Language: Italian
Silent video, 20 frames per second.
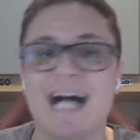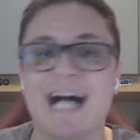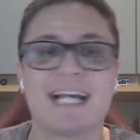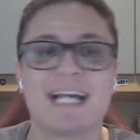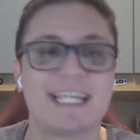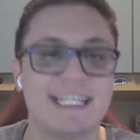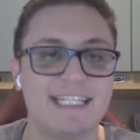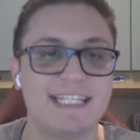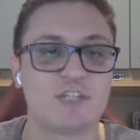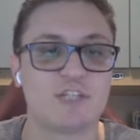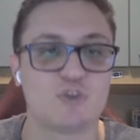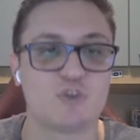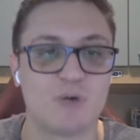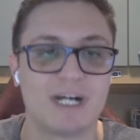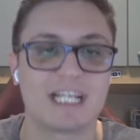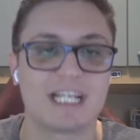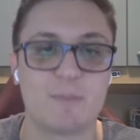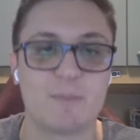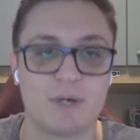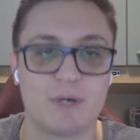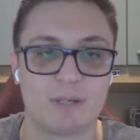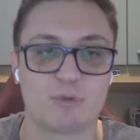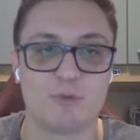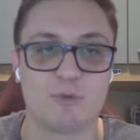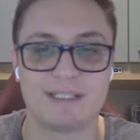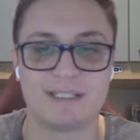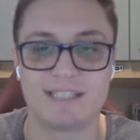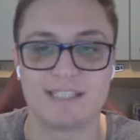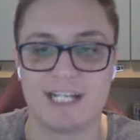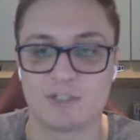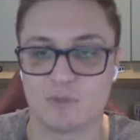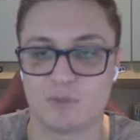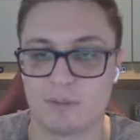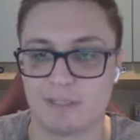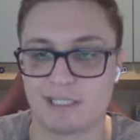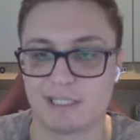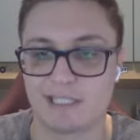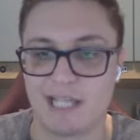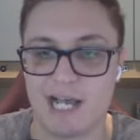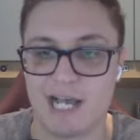anche detto, anche poi argomentato in
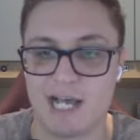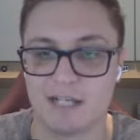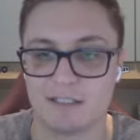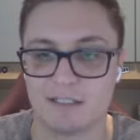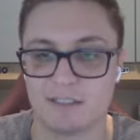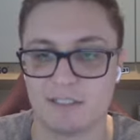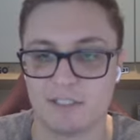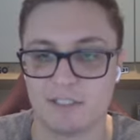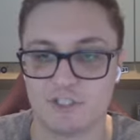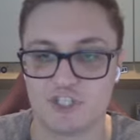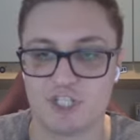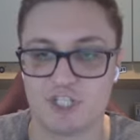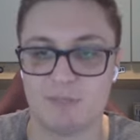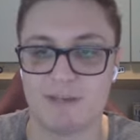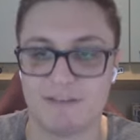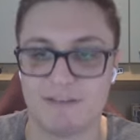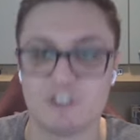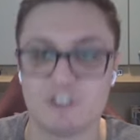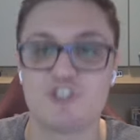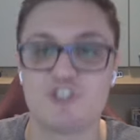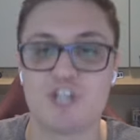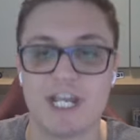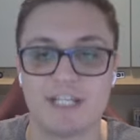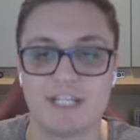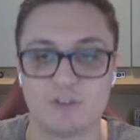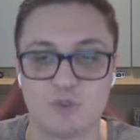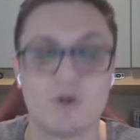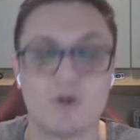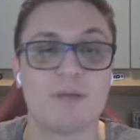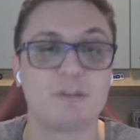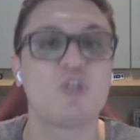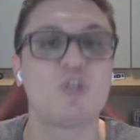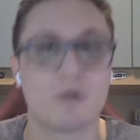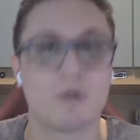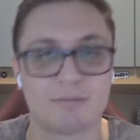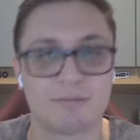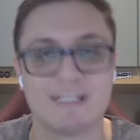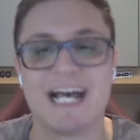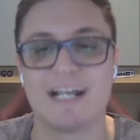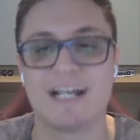realtà eh, Cimer dicendo e
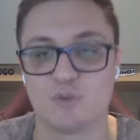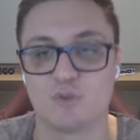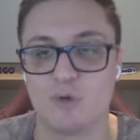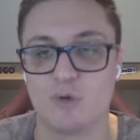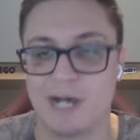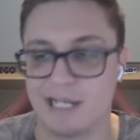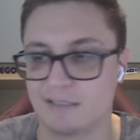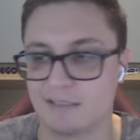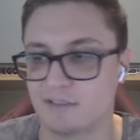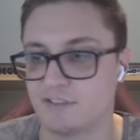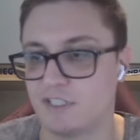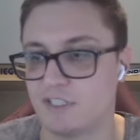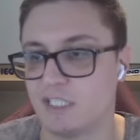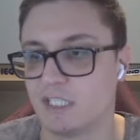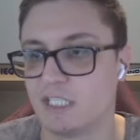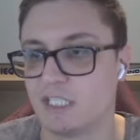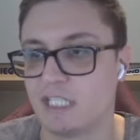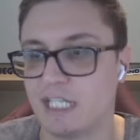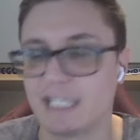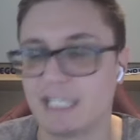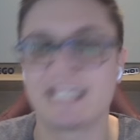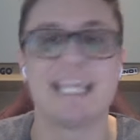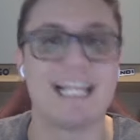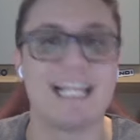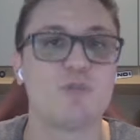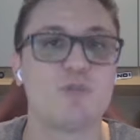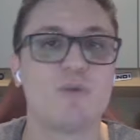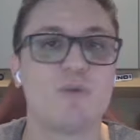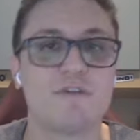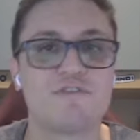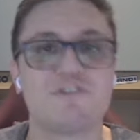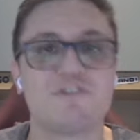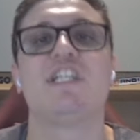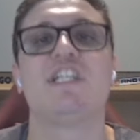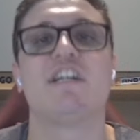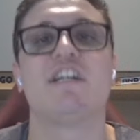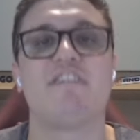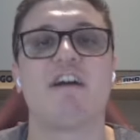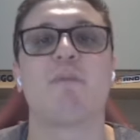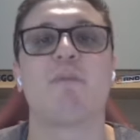ricordando anzi che la UFC
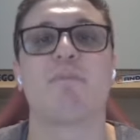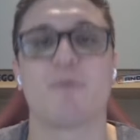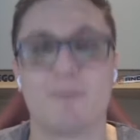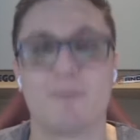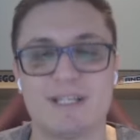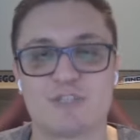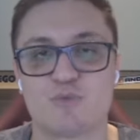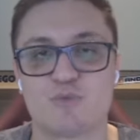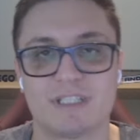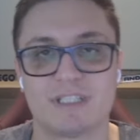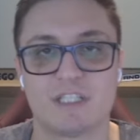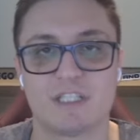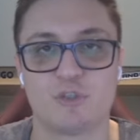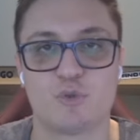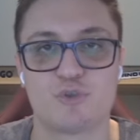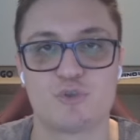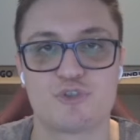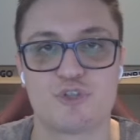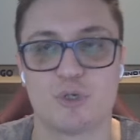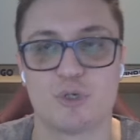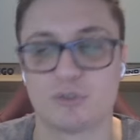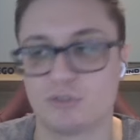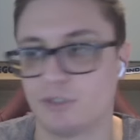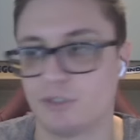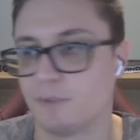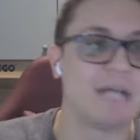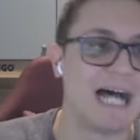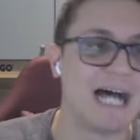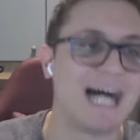gli aveva promesso una title shot.